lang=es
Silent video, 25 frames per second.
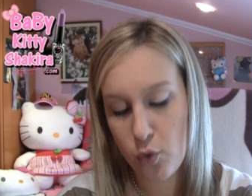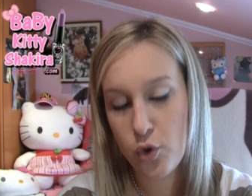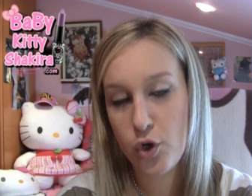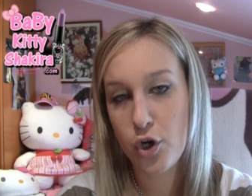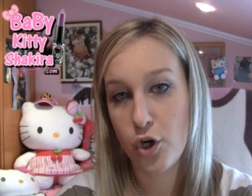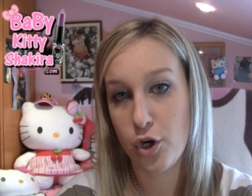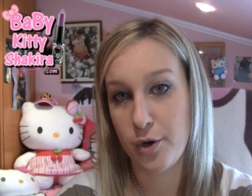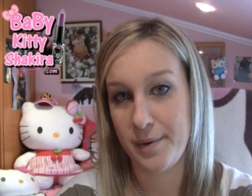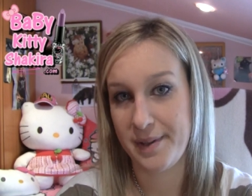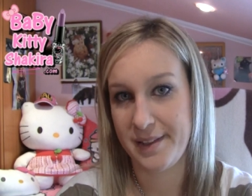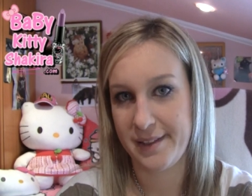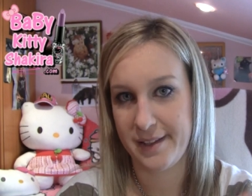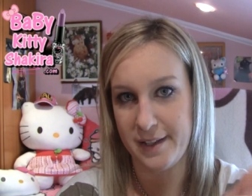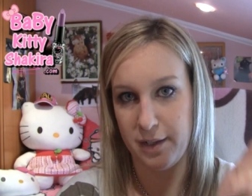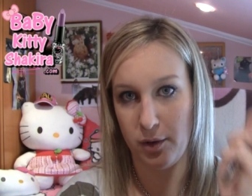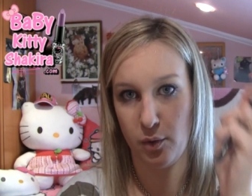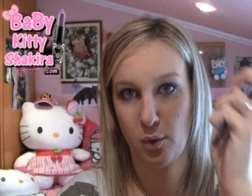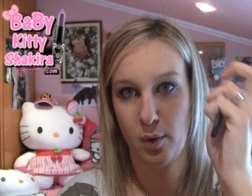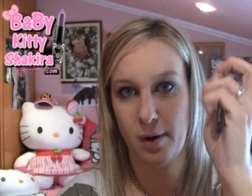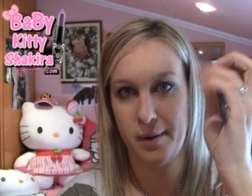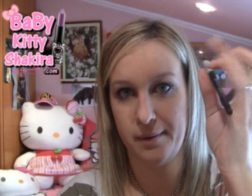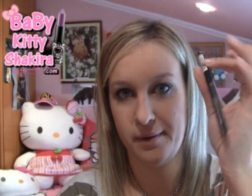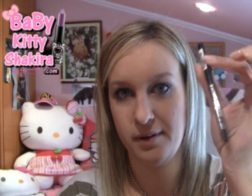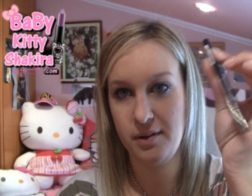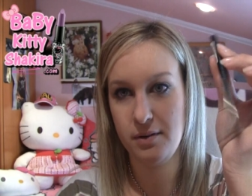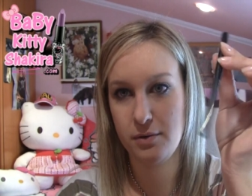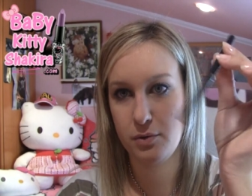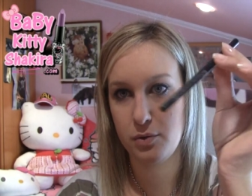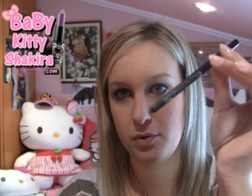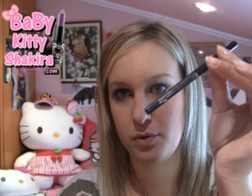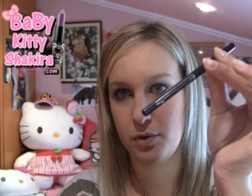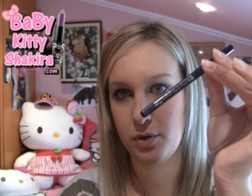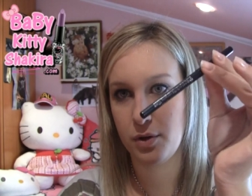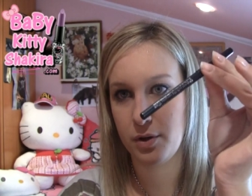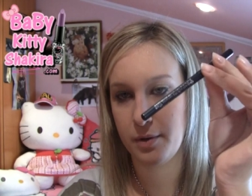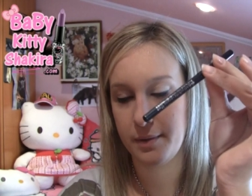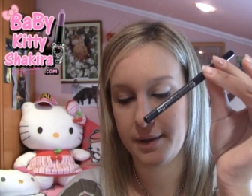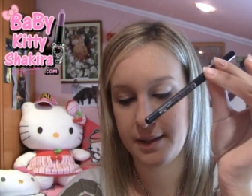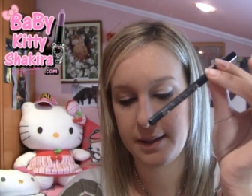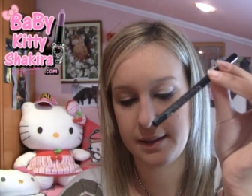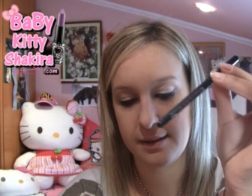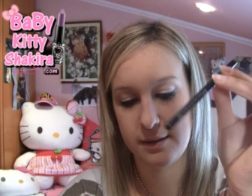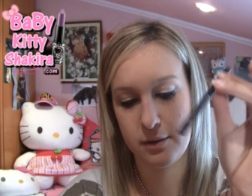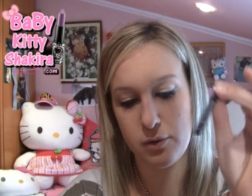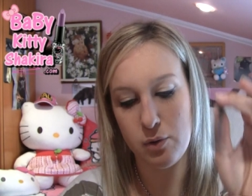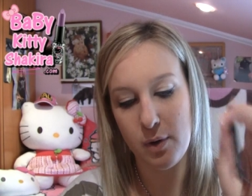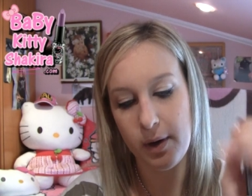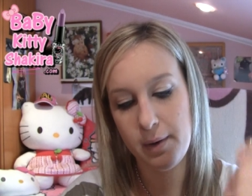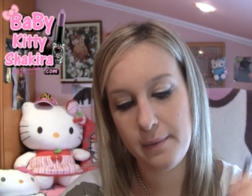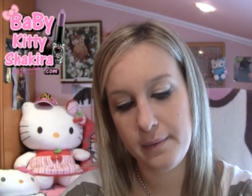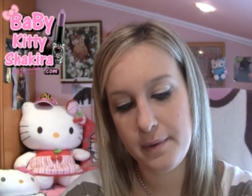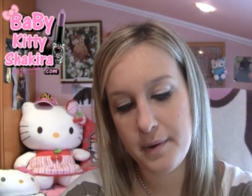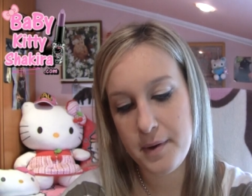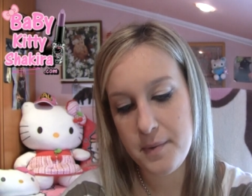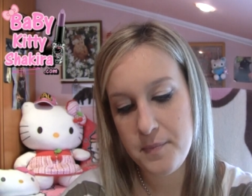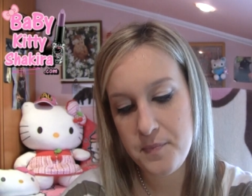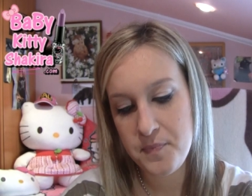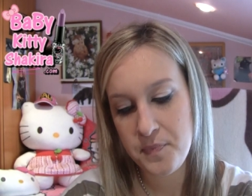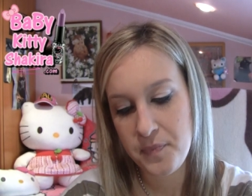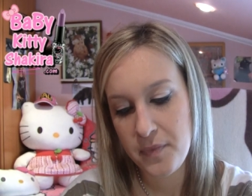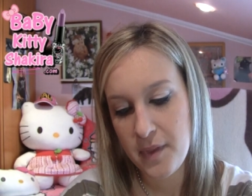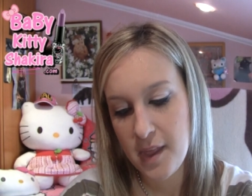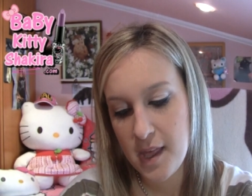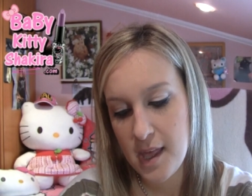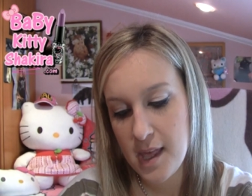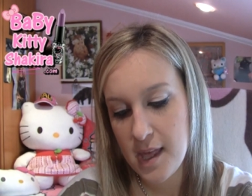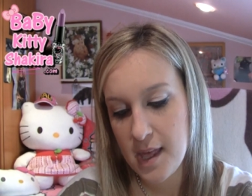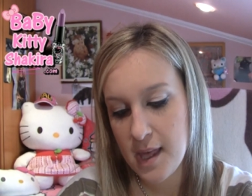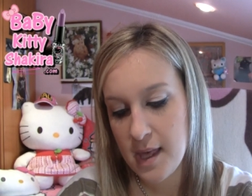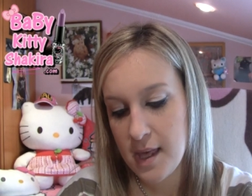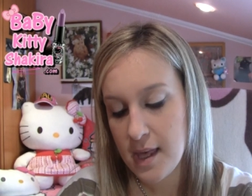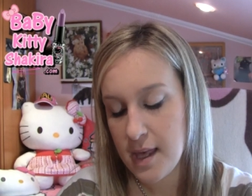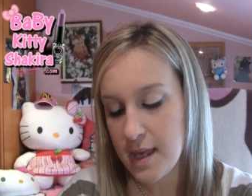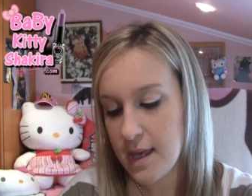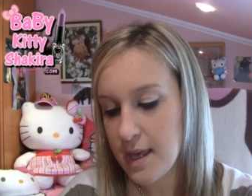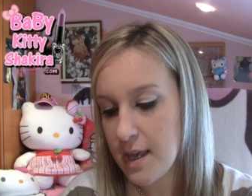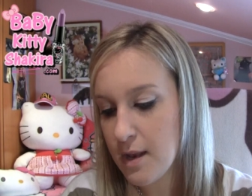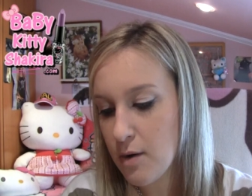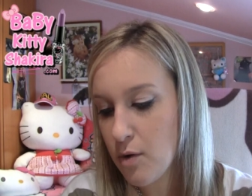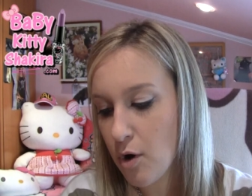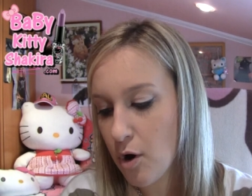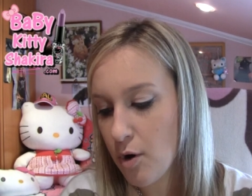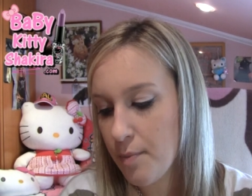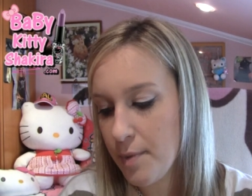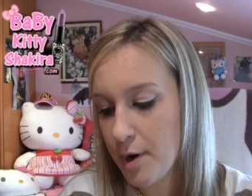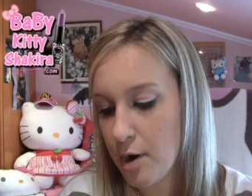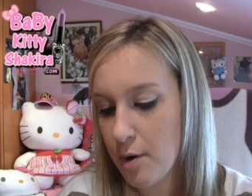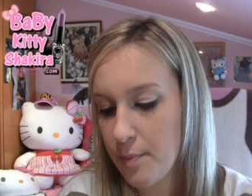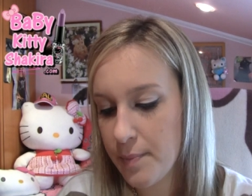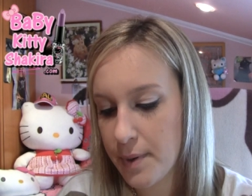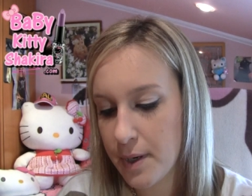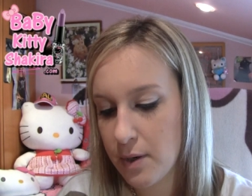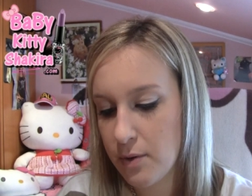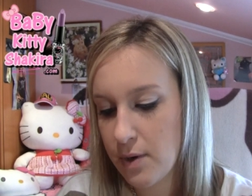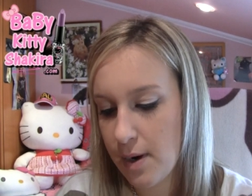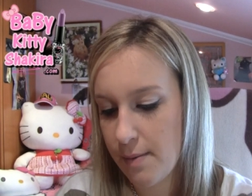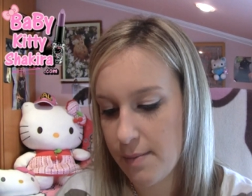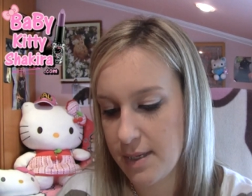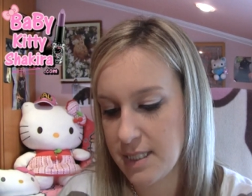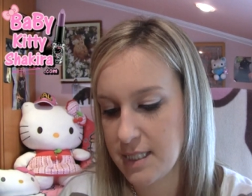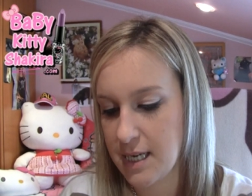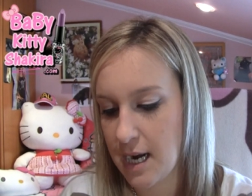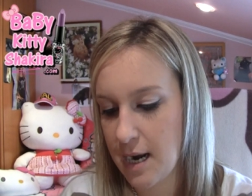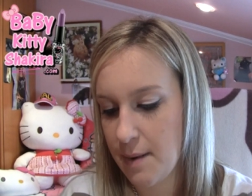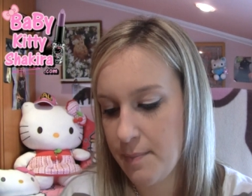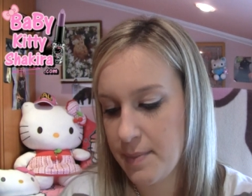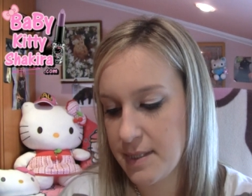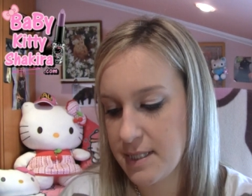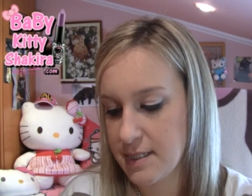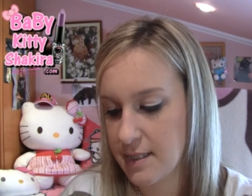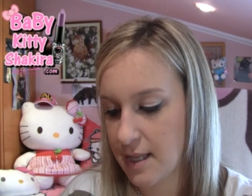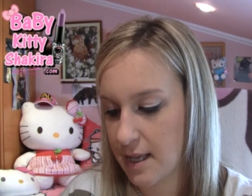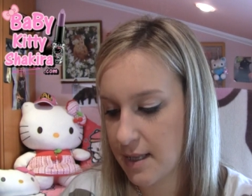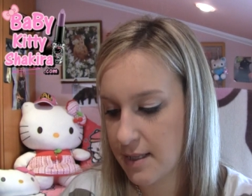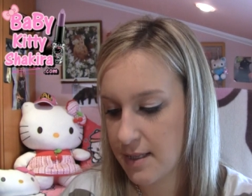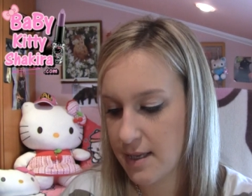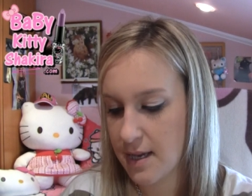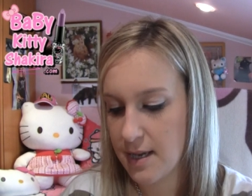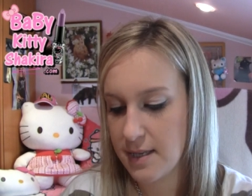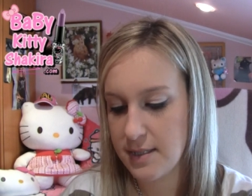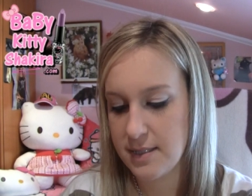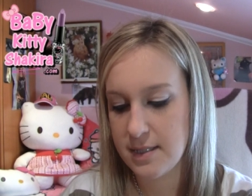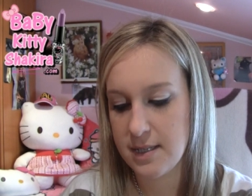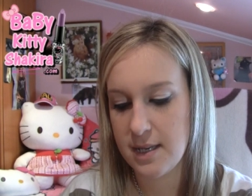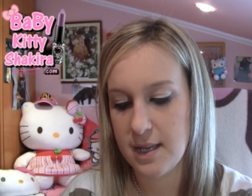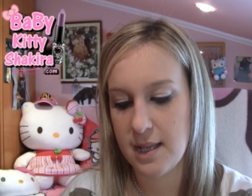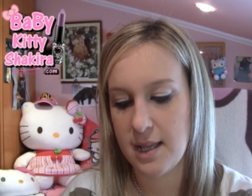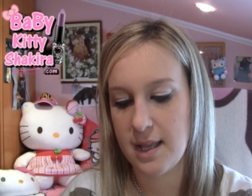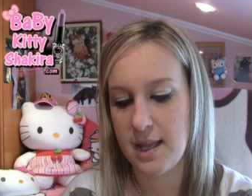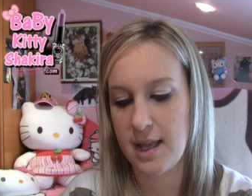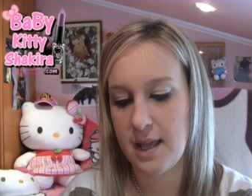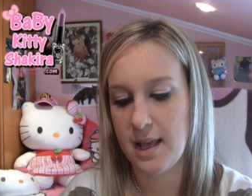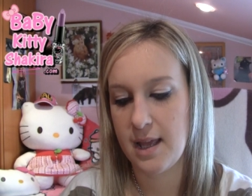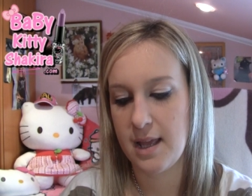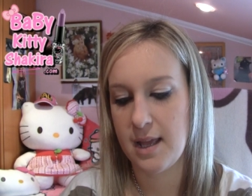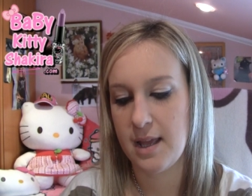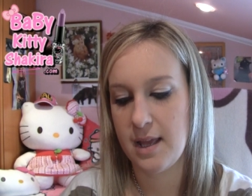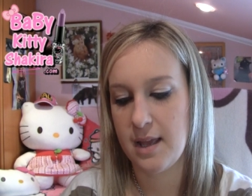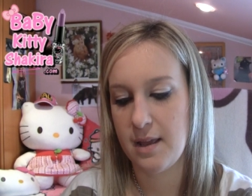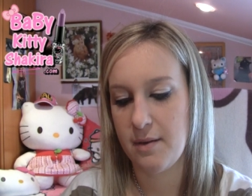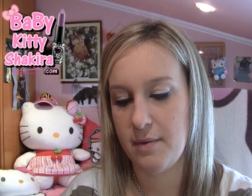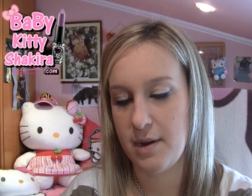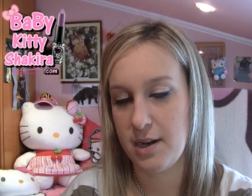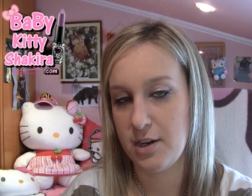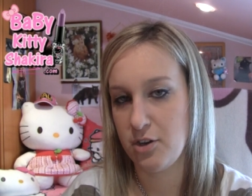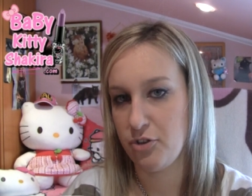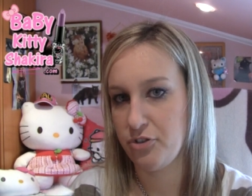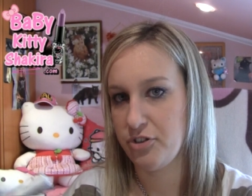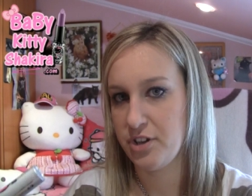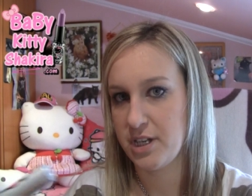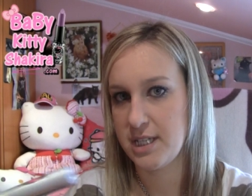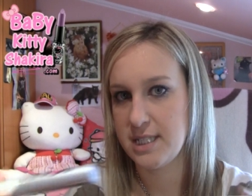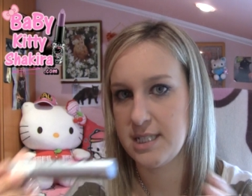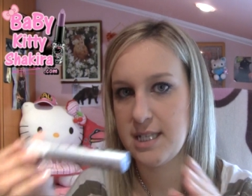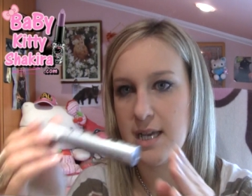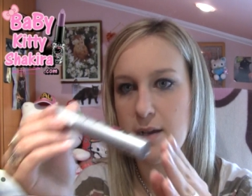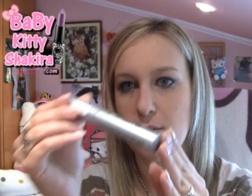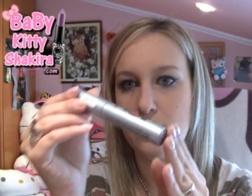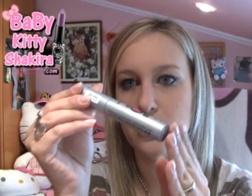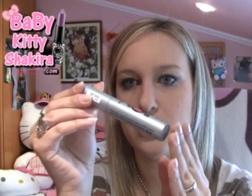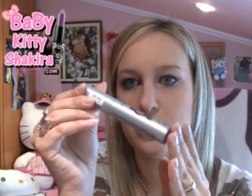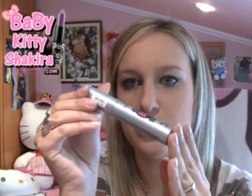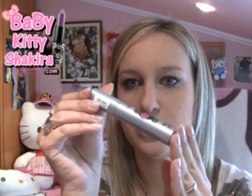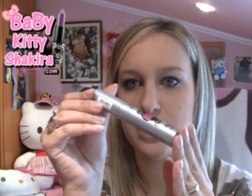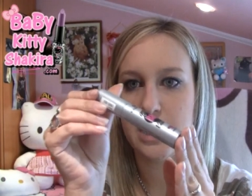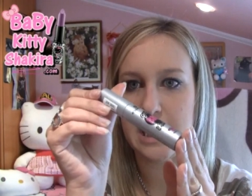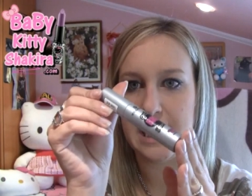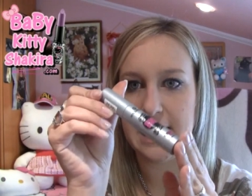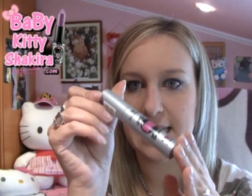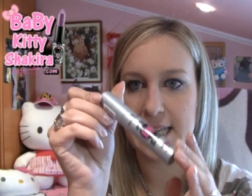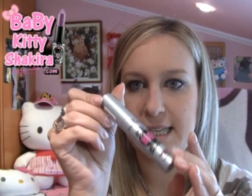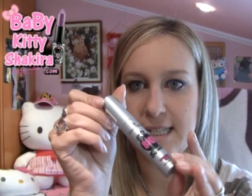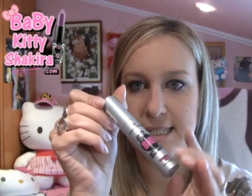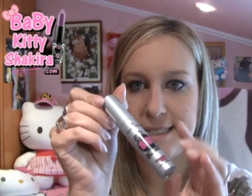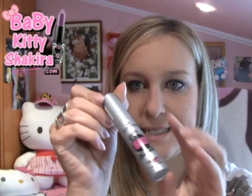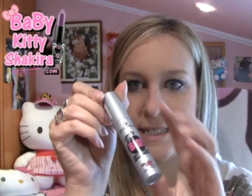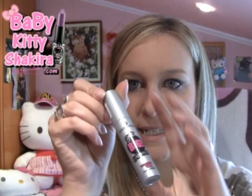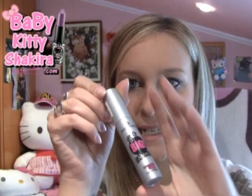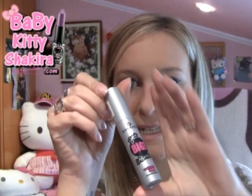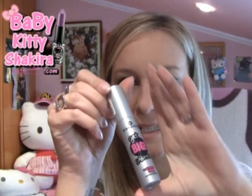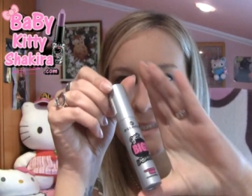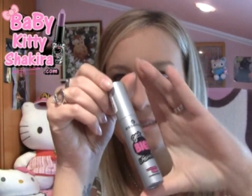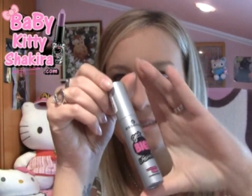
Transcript: 1,99, 1,99 y luego me compré una máscara de pestañas que valió 3 euros y es